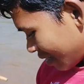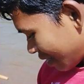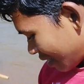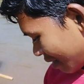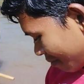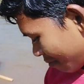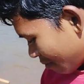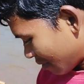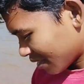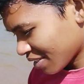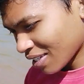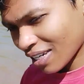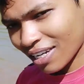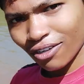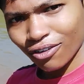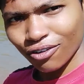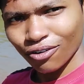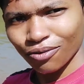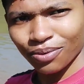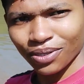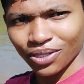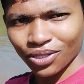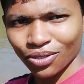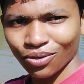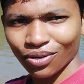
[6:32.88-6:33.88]
ने मछली को
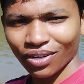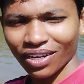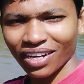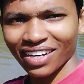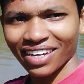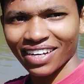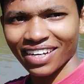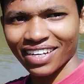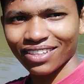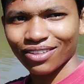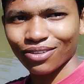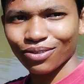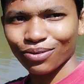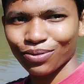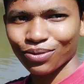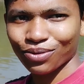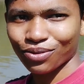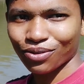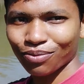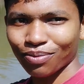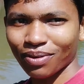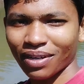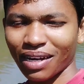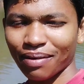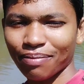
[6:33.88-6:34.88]
भी धोया है तो
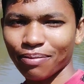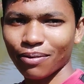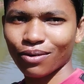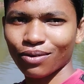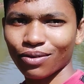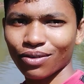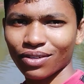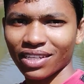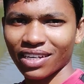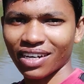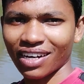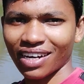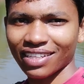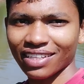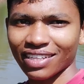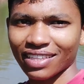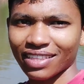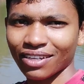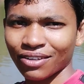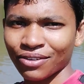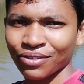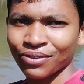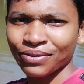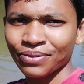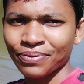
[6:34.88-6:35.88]
उसको भी आप लोग को दिखा
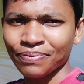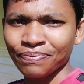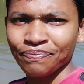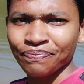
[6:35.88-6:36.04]
देता हूँ